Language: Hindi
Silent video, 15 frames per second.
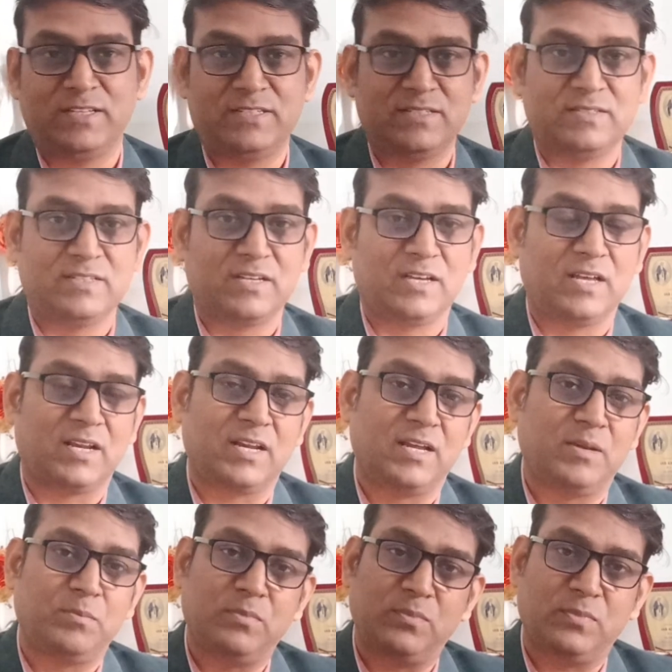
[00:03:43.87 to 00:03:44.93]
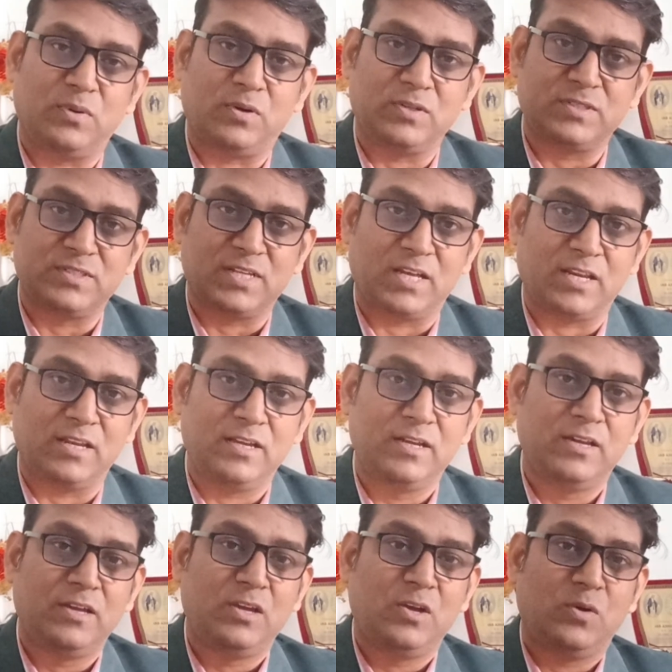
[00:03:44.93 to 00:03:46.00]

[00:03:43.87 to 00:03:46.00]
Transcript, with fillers: सारी चीज़ें कर रहे हैं बहुत सारे